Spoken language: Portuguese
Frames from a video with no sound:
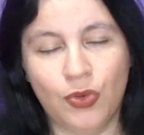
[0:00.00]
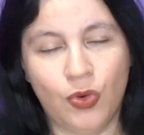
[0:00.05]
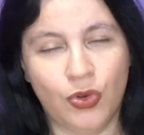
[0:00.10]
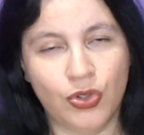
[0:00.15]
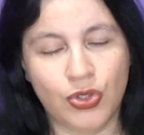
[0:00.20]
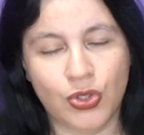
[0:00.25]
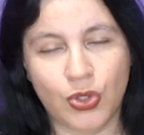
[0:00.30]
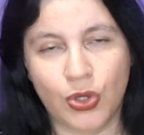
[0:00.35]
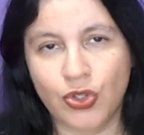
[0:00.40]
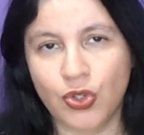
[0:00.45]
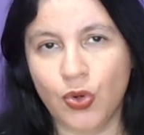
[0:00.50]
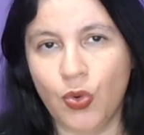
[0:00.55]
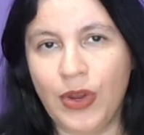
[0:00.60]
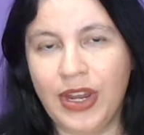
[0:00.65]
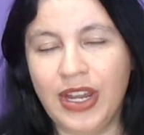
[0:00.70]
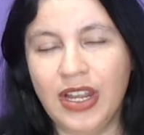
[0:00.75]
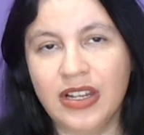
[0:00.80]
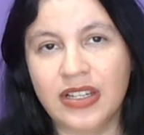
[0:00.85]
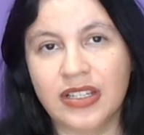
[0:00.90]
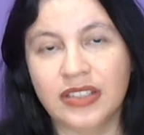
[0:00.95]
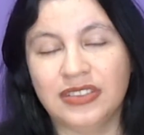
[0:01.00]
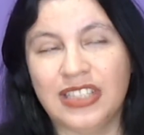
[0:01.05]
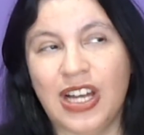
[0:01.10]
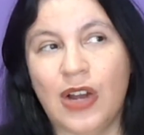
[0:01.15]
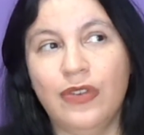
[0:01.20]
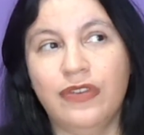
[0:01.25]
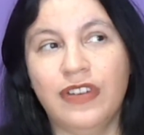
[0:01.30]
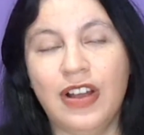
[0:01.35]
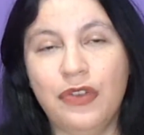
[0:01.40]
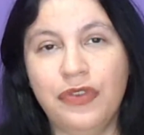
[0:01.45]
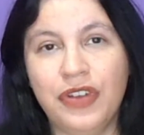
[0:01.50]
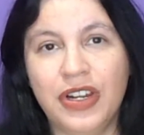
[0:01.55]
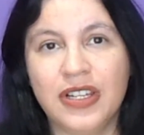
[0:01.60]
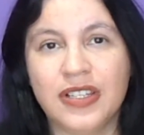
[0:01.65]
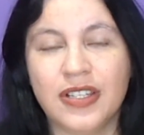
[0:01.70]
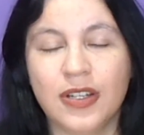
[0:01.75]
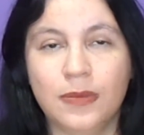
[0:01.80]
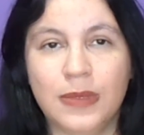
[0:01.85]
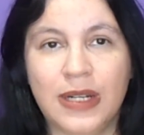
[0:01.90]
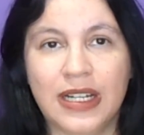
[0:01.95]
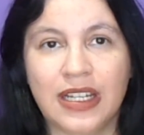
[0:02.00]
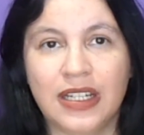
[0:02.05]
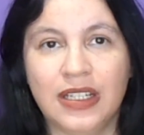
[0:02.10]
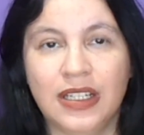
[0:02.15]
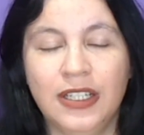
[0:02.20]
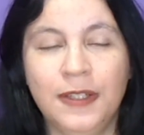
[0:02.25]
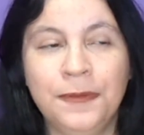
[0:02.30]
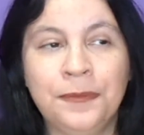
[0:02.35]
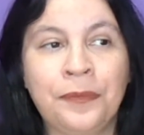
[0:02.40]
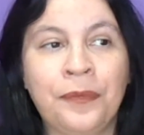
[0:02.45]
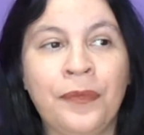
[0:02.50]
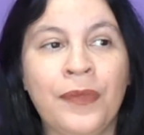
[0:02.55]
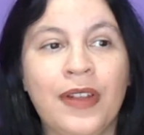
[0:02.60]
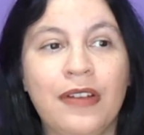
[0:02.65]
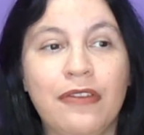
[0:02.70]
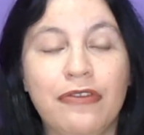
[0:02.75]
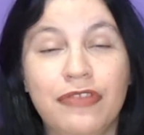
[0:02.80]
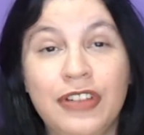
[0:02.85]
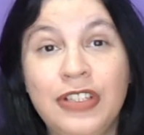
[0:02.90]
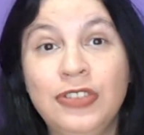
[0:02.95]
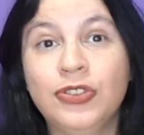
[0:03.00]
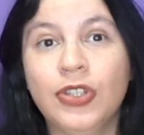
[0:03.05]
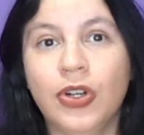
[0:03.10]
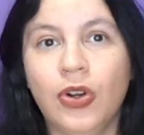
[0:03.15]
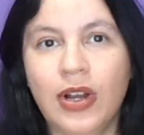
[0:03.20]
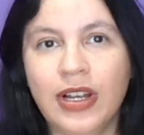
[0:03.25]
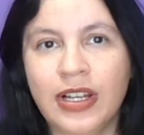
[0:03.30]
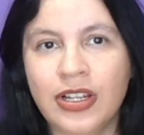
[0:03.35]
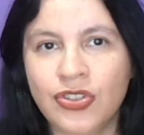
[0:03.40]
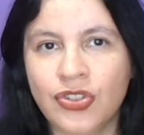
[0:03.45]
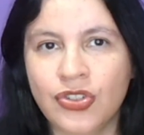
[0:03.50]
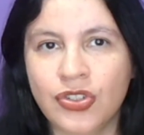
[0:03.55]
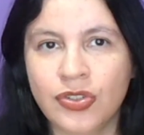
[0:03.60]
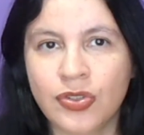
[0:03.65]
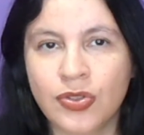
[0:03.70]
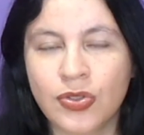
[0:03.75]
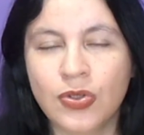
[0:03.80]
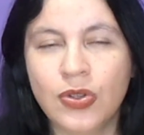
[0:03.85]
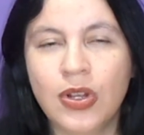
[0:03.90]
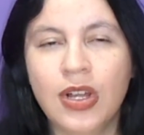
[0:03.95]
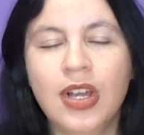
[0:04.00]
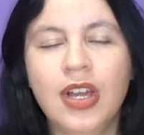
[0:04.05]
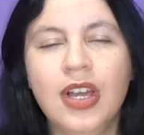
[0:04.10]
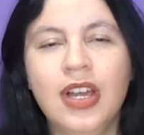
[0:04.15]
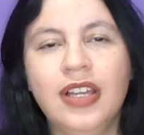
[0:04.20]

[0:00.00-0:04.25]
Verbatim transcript: condições ruins e tal, vai oferecer uma grana em troca disso,